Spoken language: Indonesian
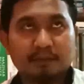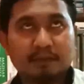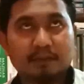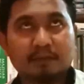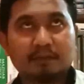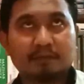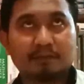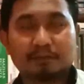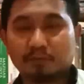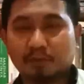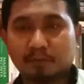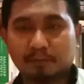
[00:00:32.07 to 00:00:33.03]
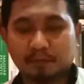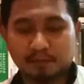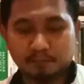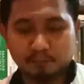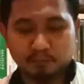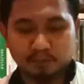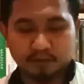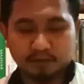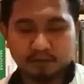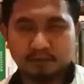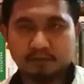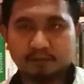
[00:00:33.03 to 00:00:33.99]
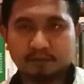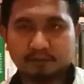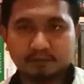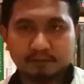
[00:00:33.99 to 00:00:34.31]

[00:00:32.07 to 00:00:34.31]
yang sudah pertemuan ke